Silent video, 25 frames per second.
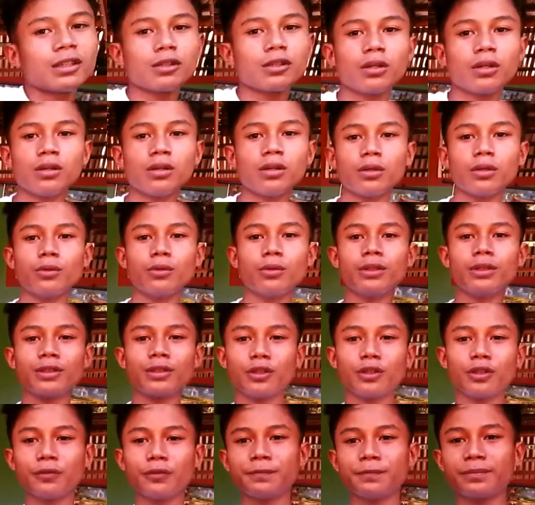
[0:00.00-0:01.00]
Ito,
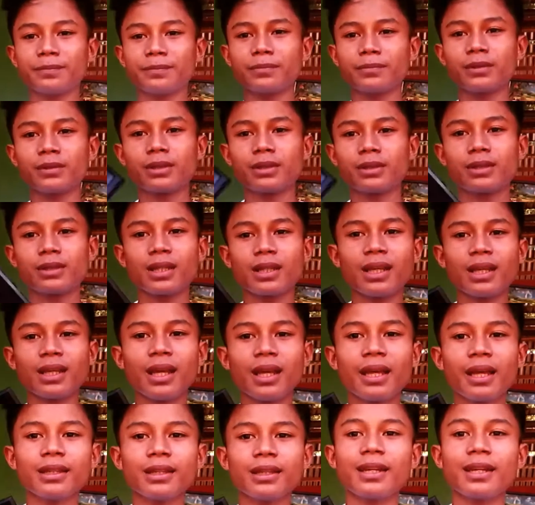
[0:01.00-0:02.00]
worth of
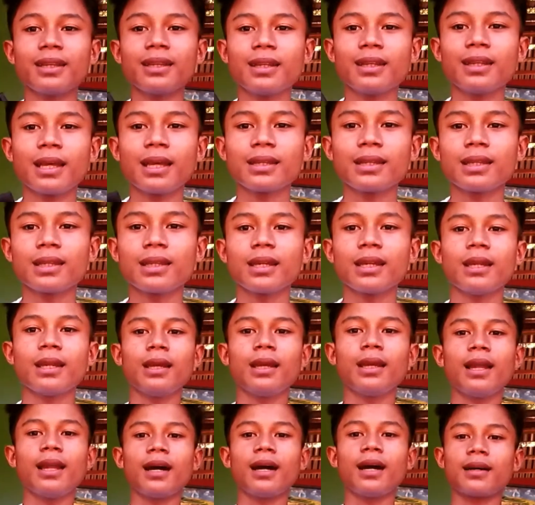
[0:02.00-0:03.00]

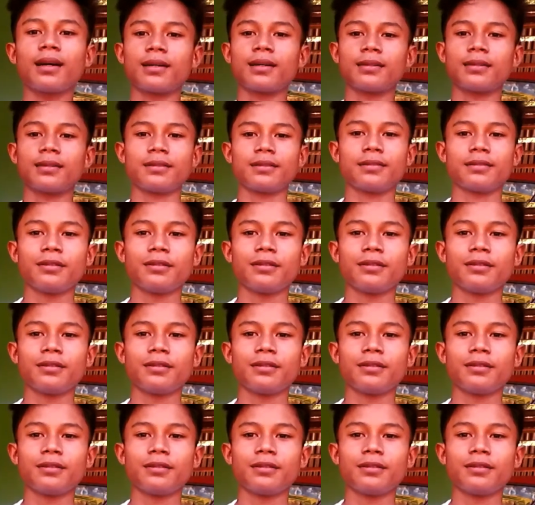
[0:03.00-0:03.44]
399 lang.